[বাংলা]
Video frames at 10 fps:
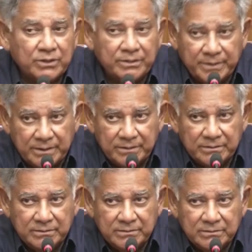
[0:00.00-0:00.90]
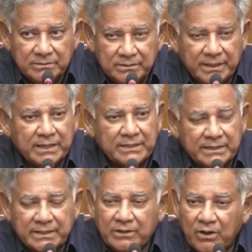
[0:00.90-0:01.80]
নেবেন যেখানে
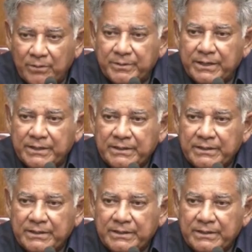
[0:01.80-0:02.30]
যেখানে হবে